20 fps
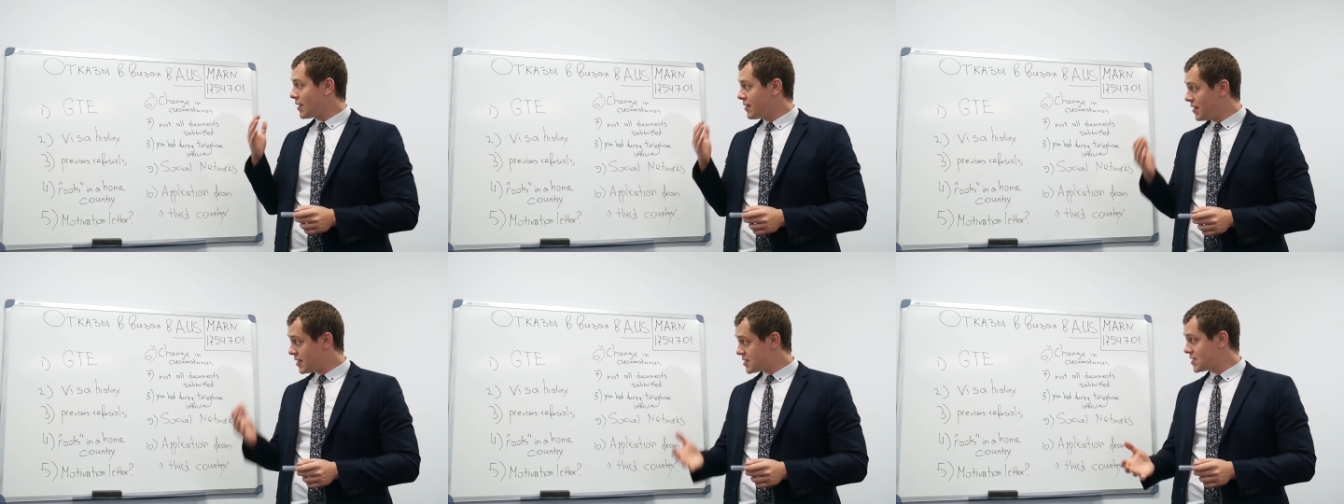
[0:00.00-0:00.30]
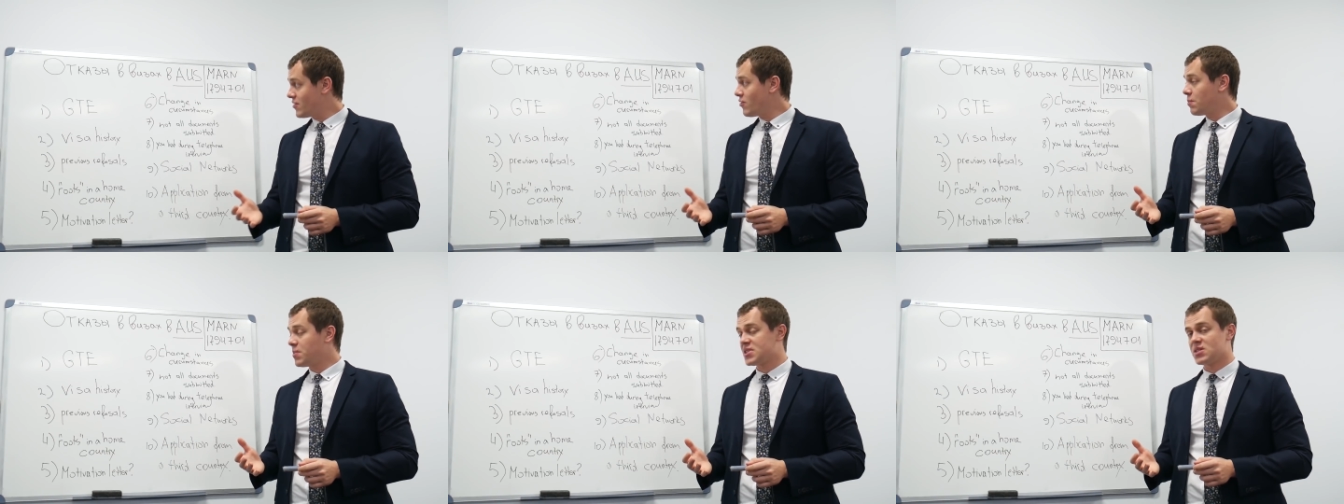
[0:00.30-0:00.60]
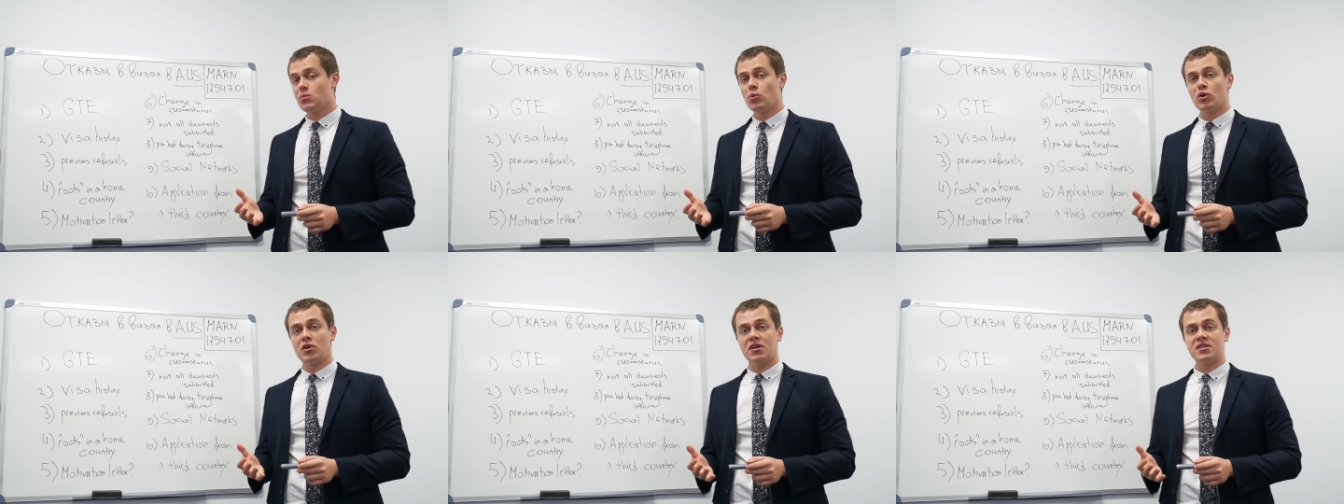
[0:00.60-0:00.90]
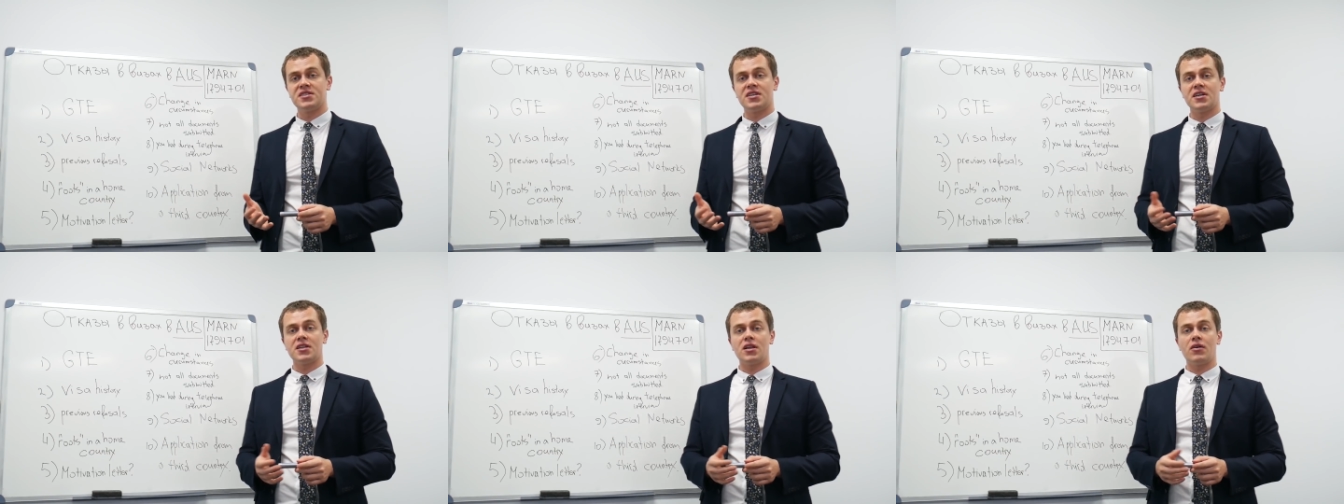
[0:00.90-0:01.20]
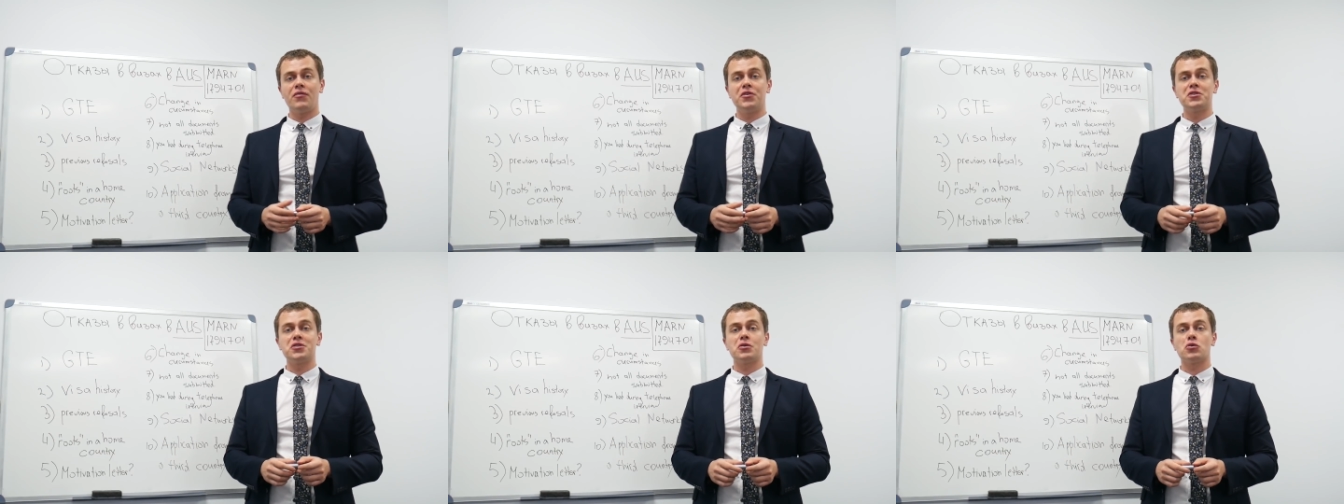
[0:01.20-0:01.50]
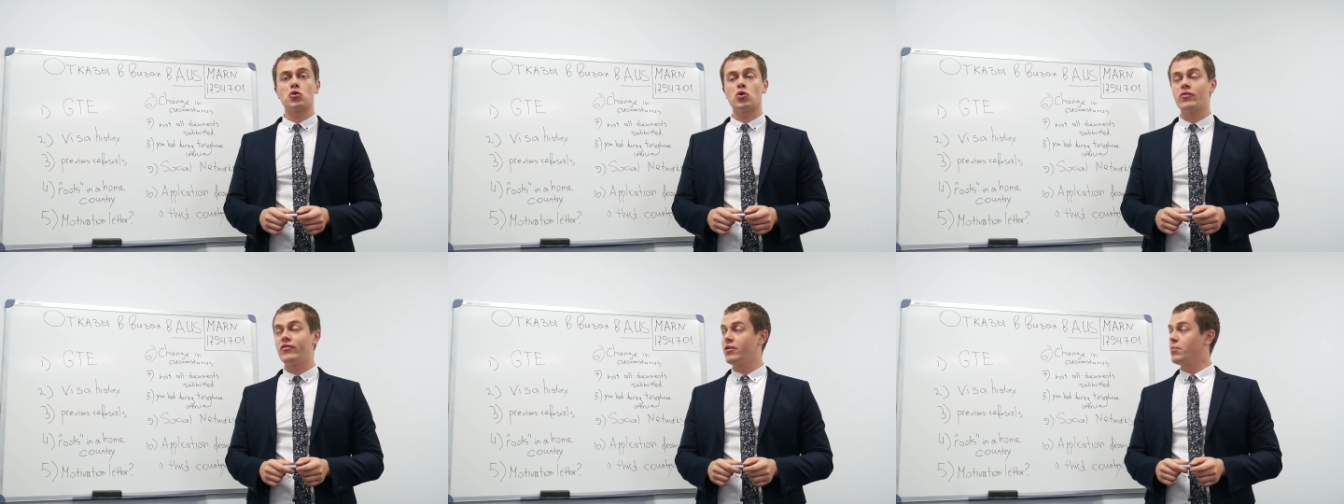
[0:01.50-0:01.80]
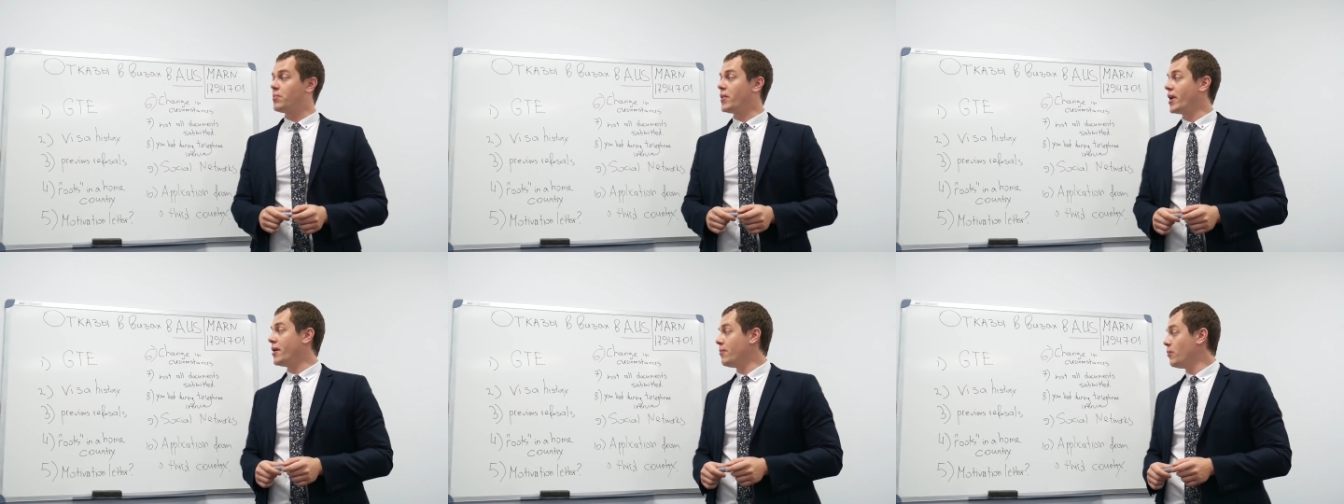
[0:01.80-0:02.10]
Если вы посмотрите это видео, то
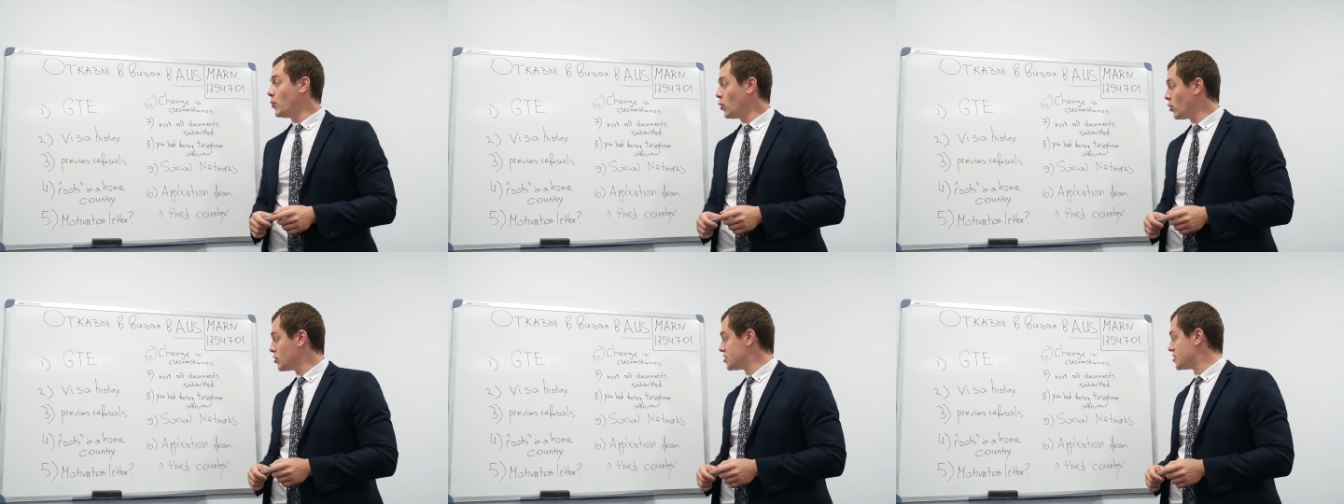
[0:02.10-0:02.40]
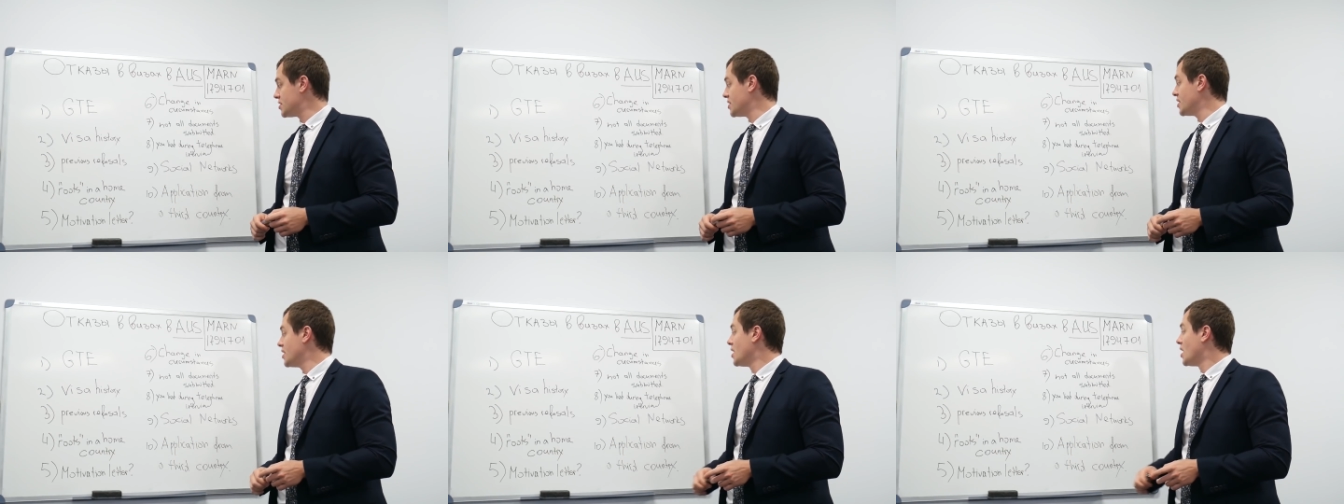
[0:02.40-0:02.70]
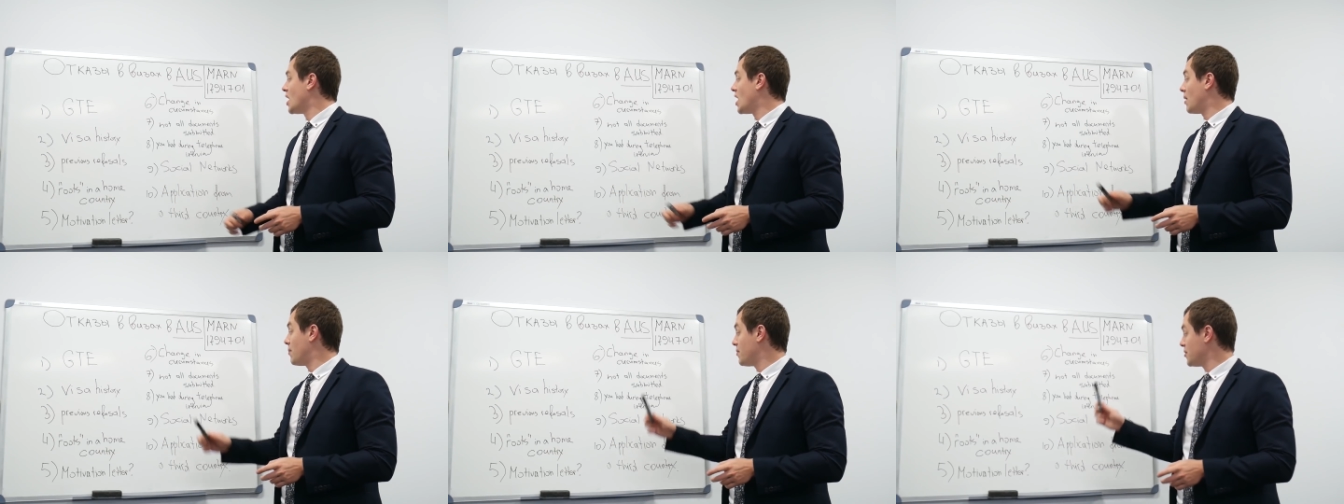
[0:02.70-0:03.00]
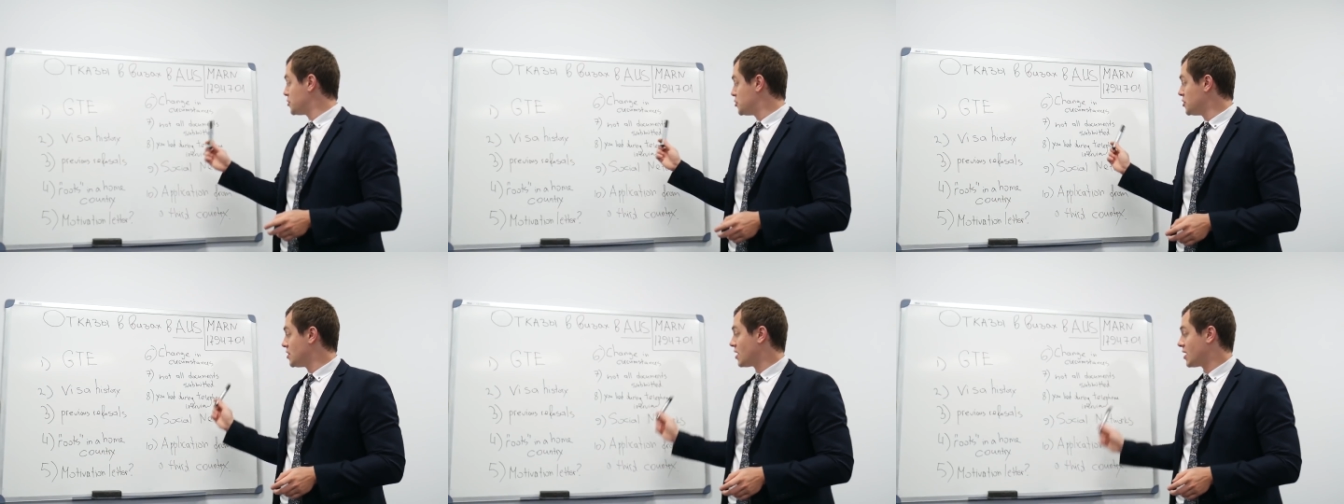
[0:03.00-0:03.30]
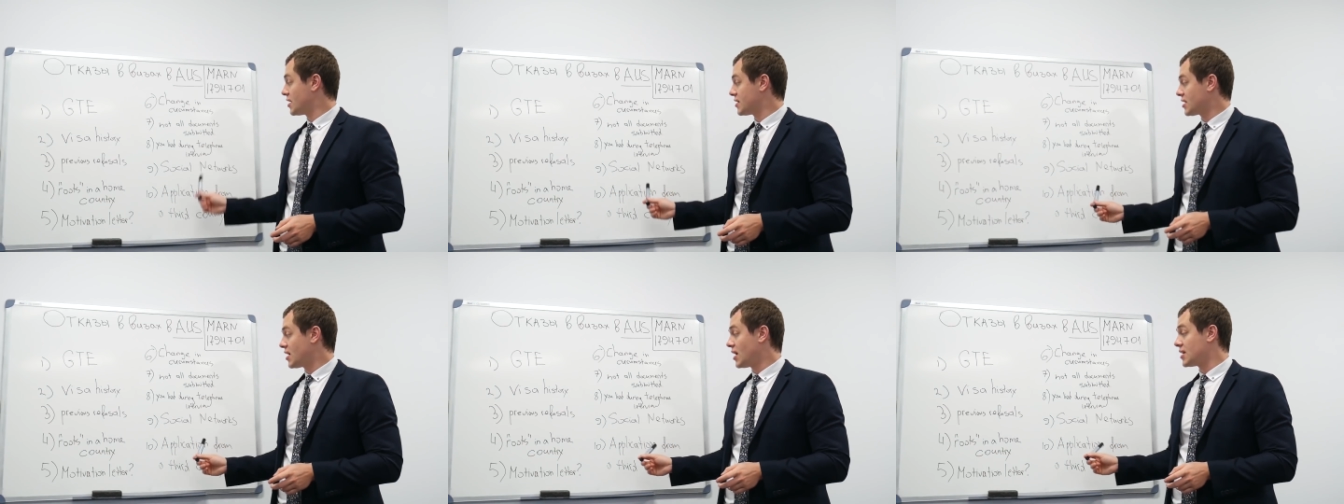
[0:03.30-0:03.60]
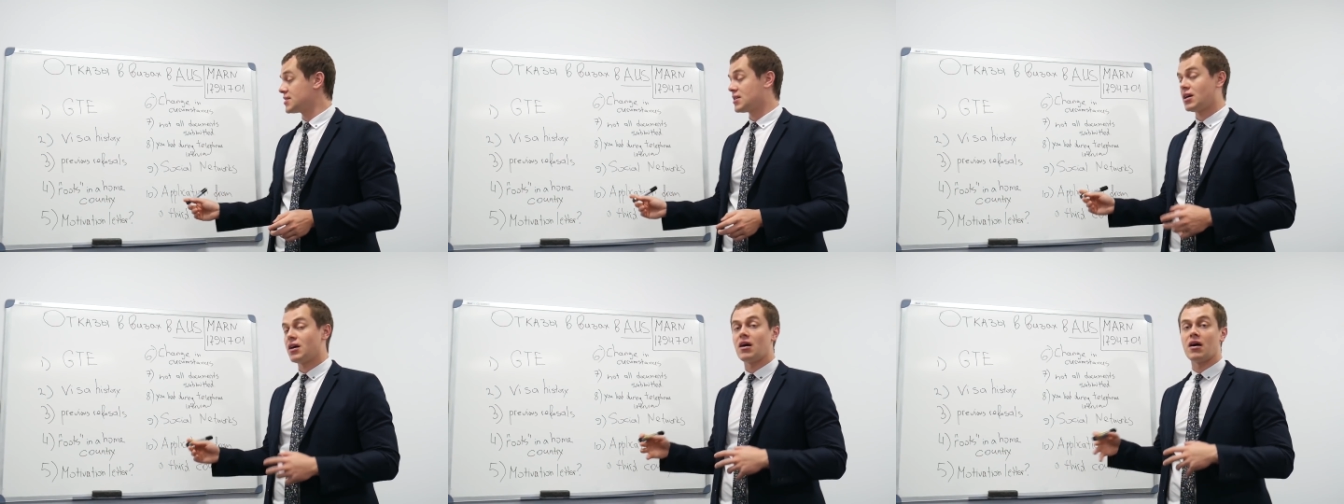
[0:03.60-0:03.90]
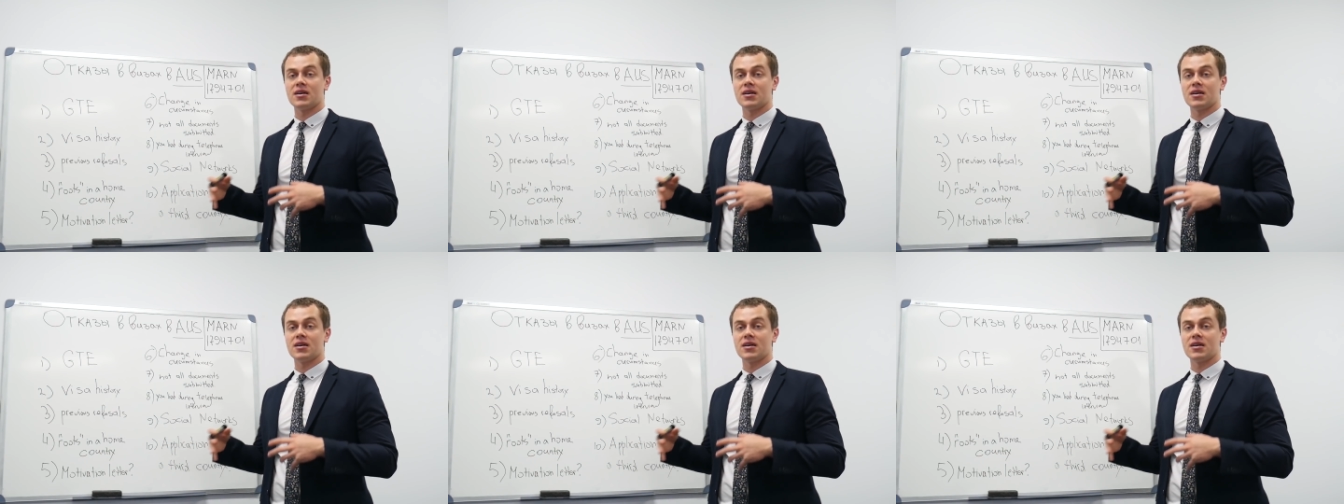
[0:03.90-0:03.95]
вы поймете о причинах отказов,